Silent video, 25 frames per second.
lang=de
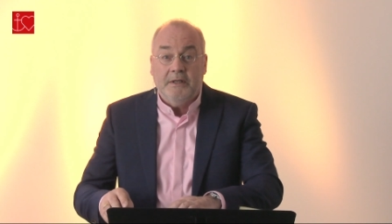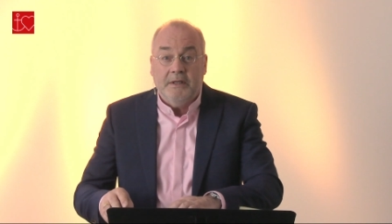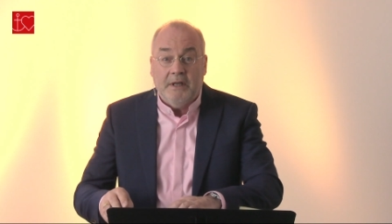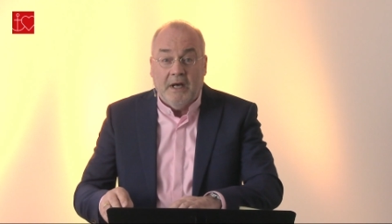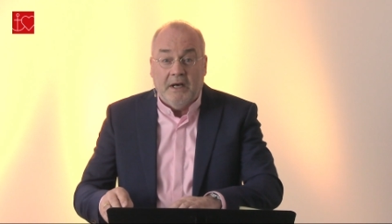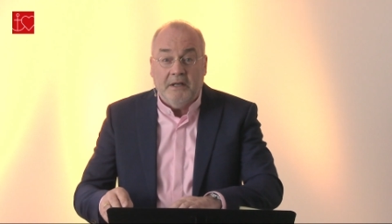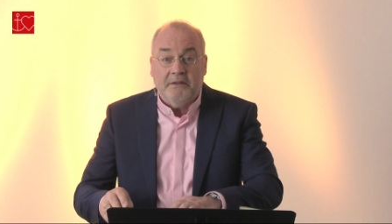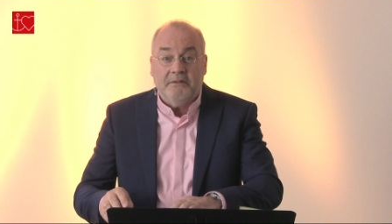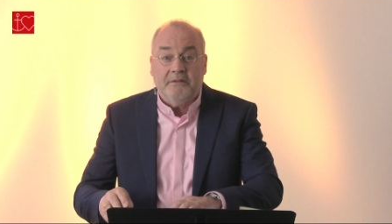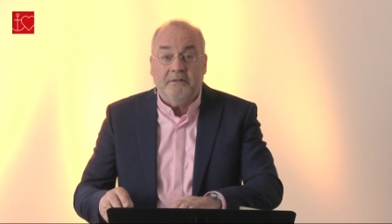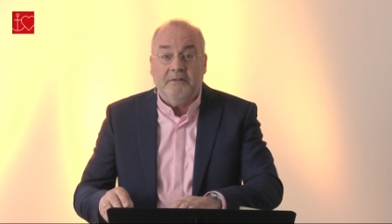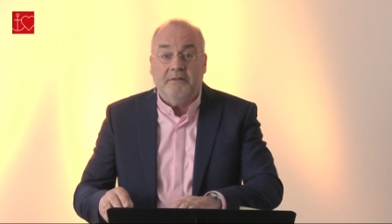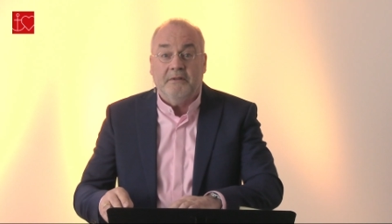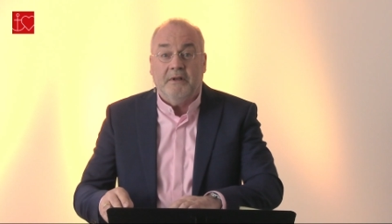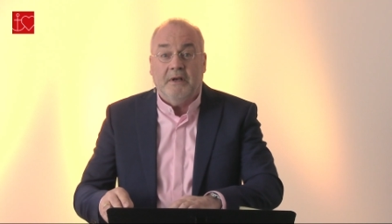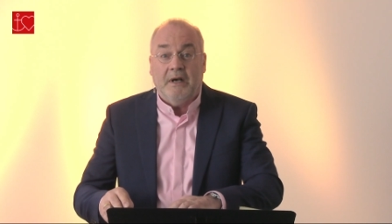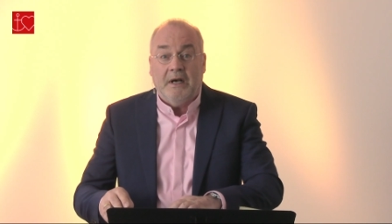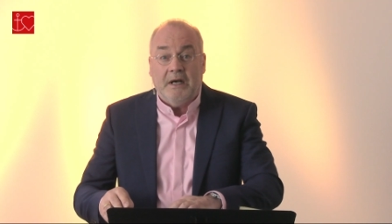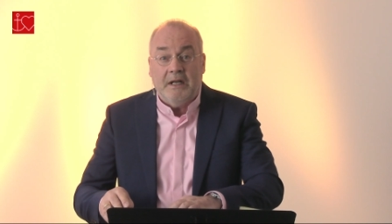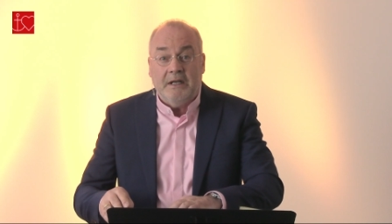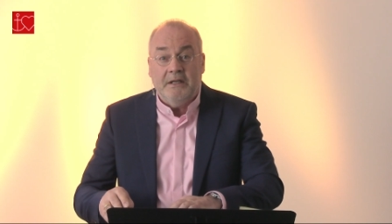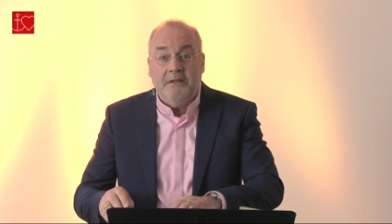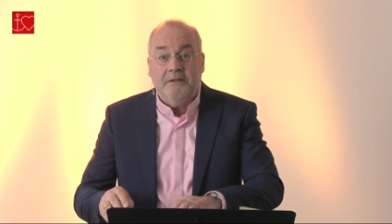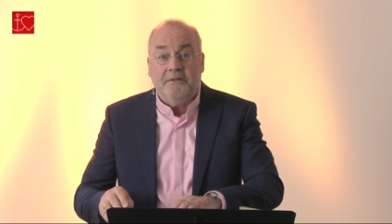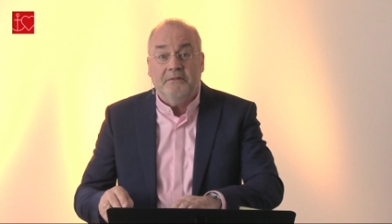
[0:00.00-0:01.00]
Das
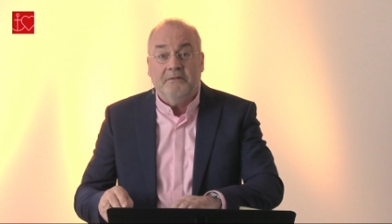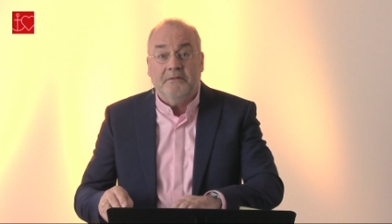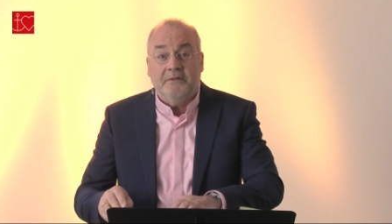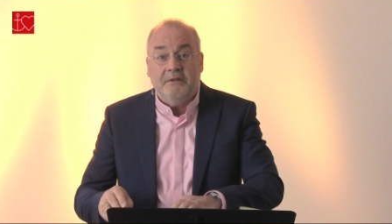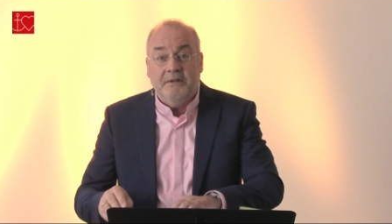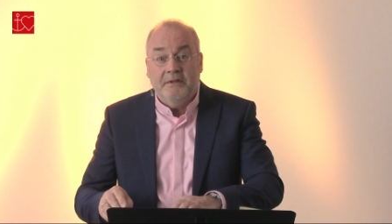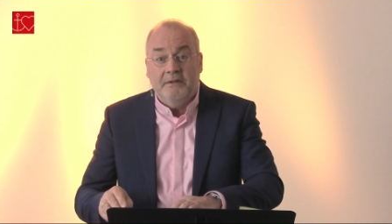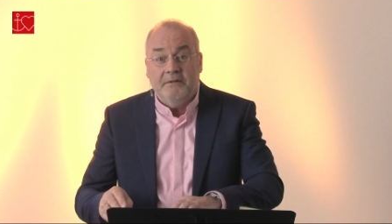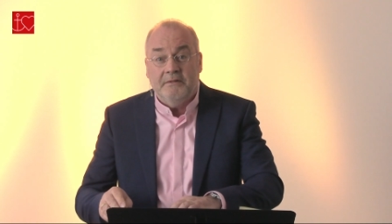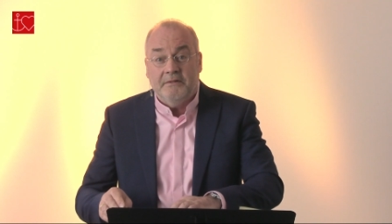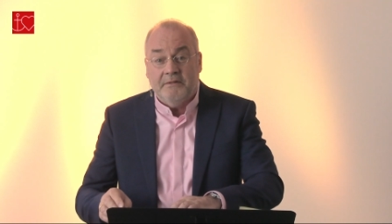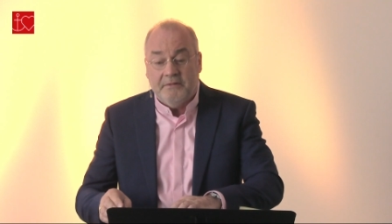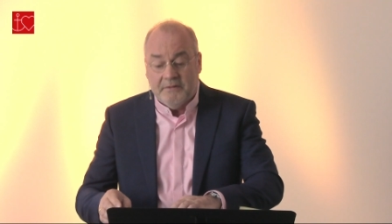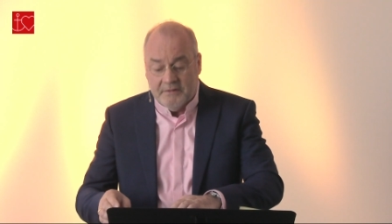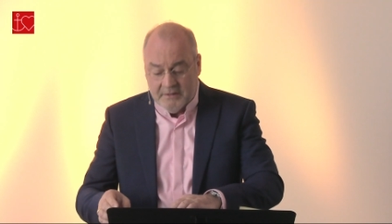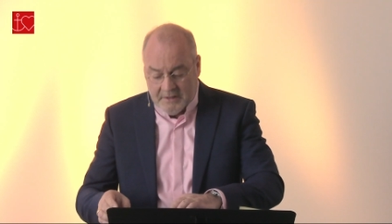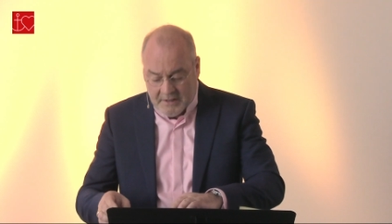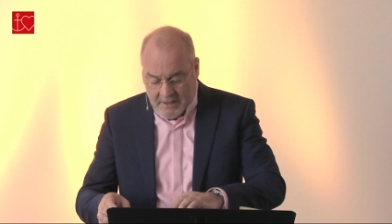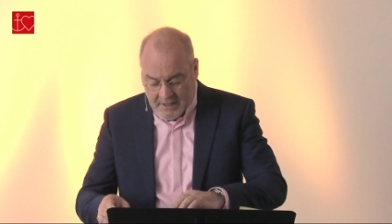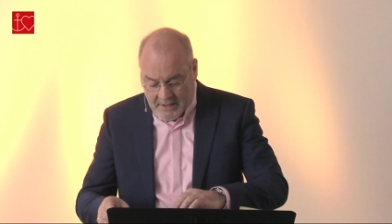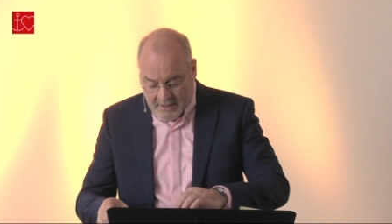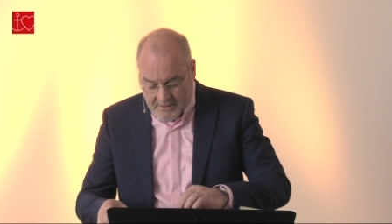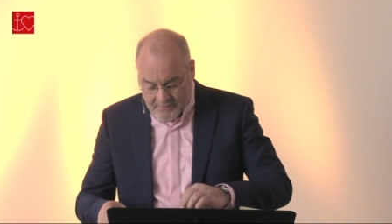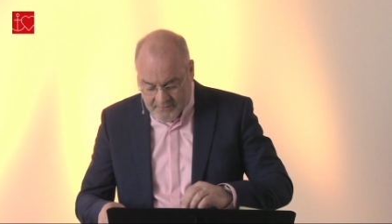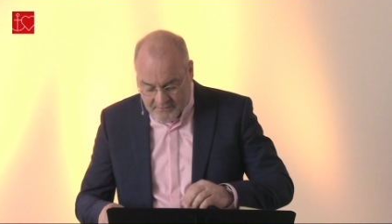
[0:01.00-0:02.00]
alles ist
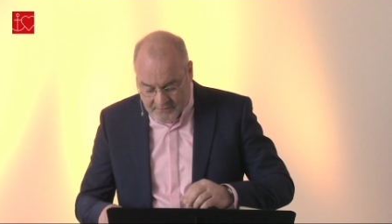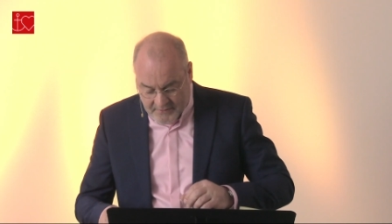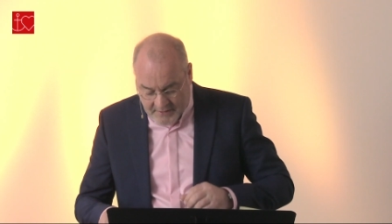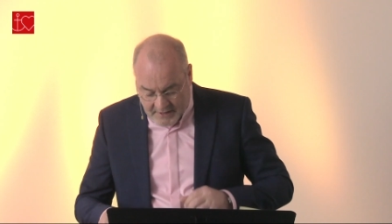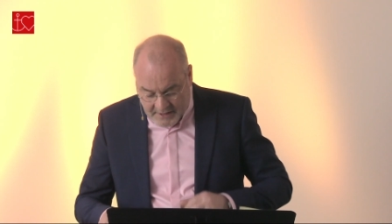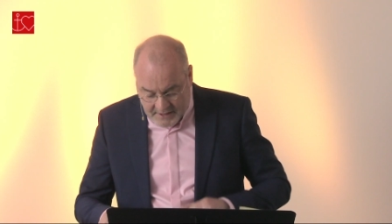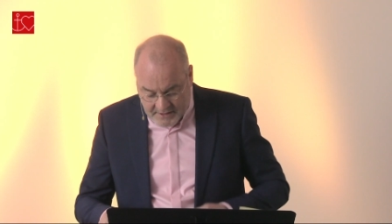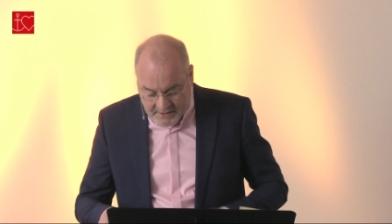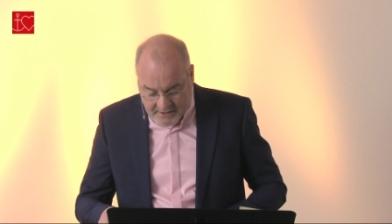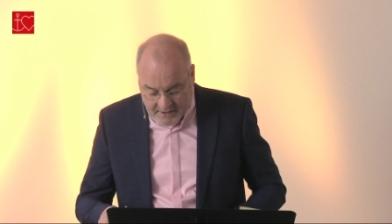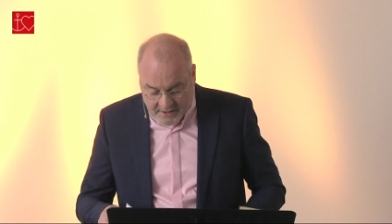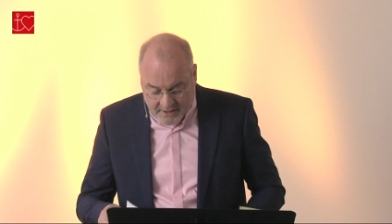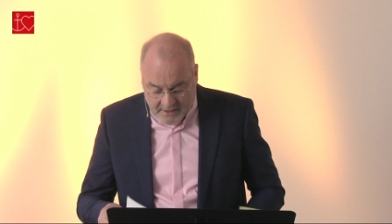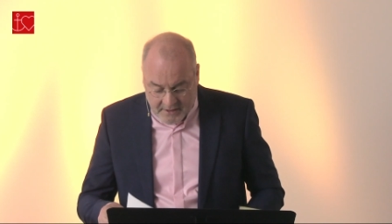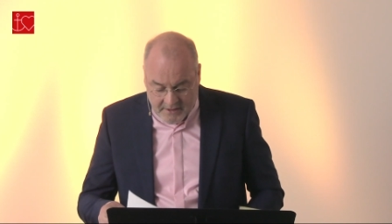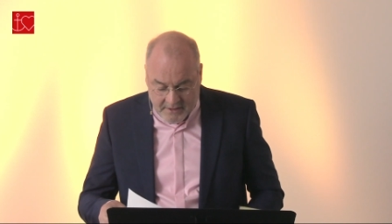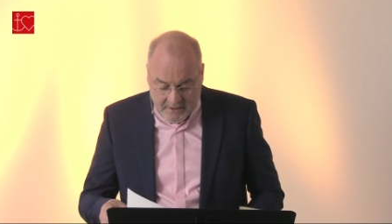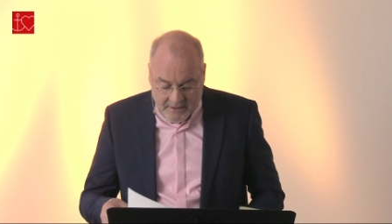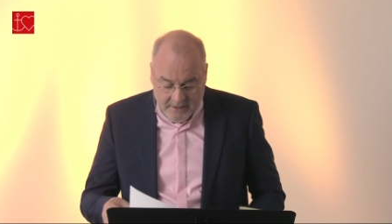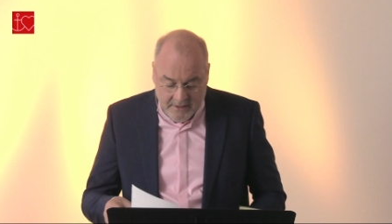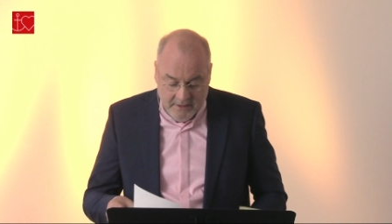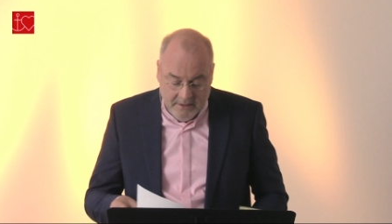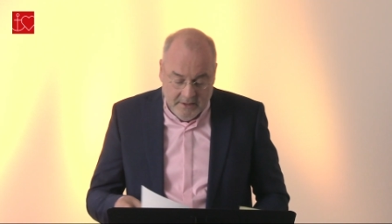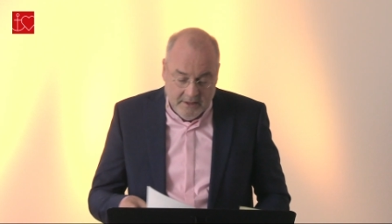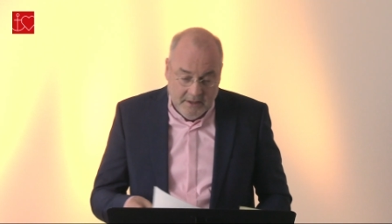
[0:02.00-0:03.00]
Karfreitag.
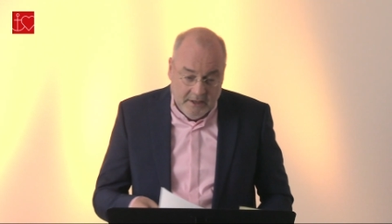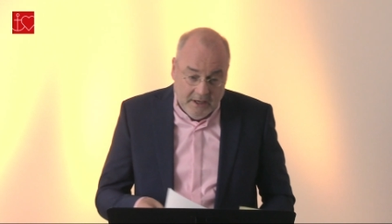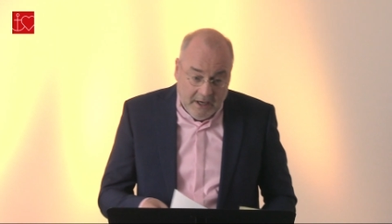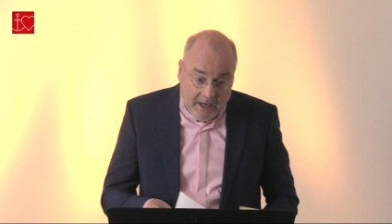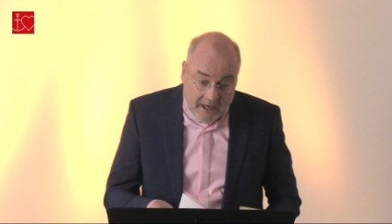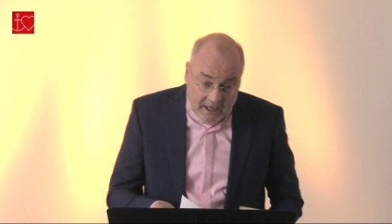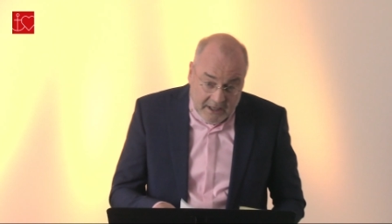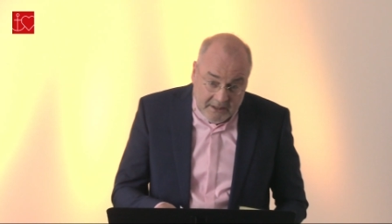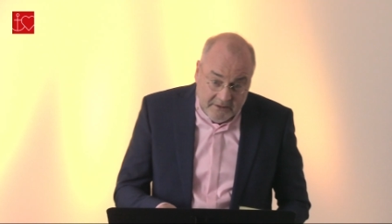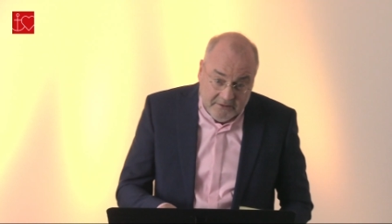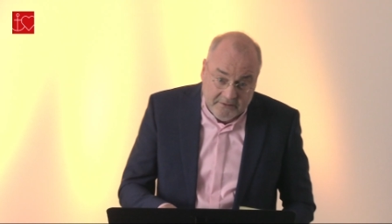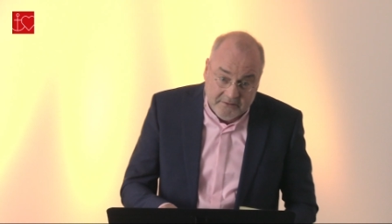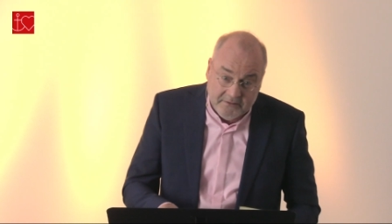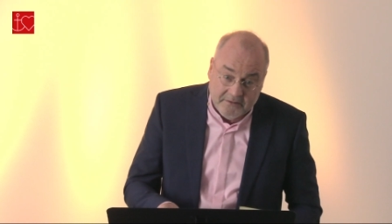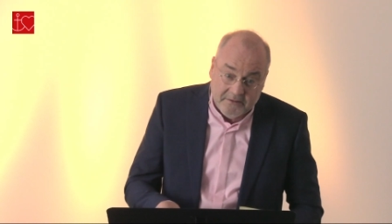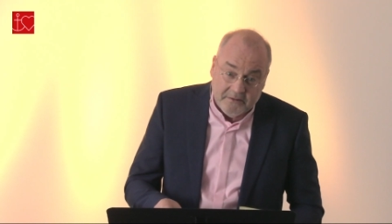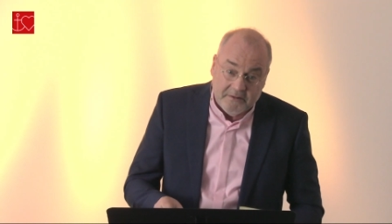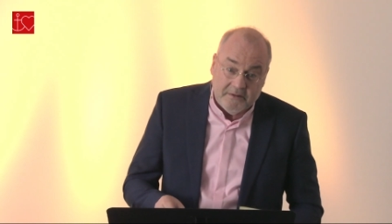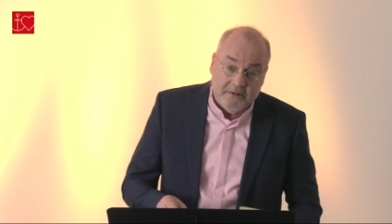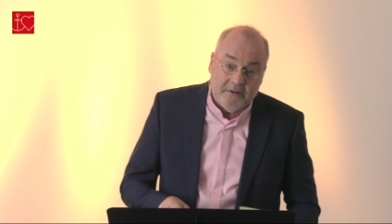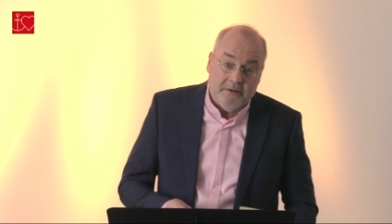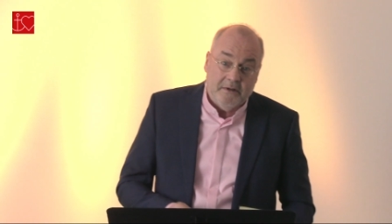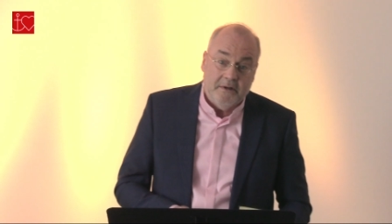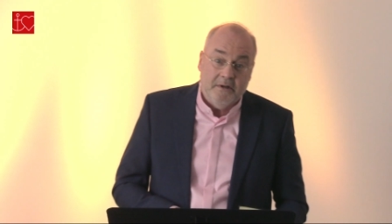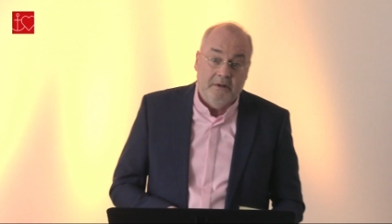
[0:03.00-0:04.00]

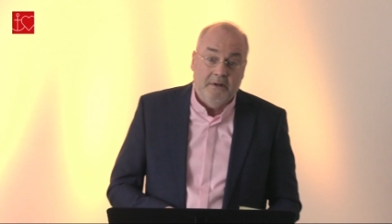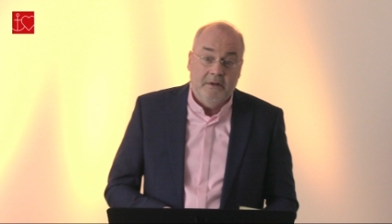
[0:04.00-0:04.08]
Angst,